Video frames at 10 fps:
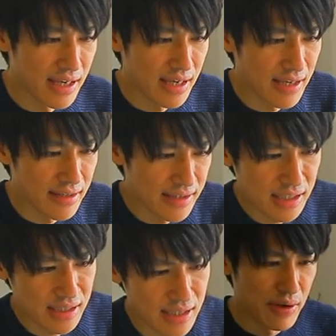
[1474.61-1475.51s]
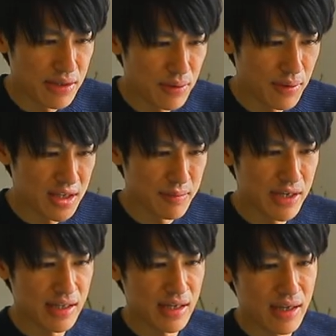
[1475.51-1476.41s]
ぜひ応援の方をして
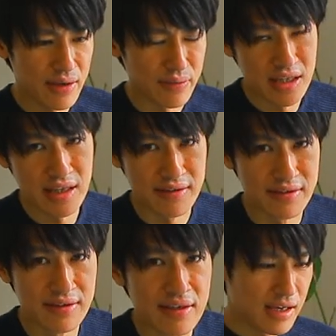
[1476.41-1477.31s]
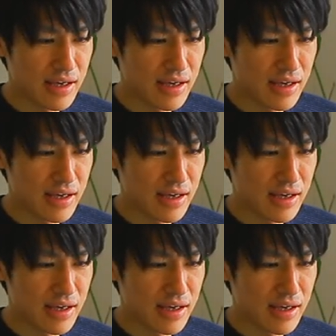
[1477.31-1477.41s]
もらえたら嬉しいです。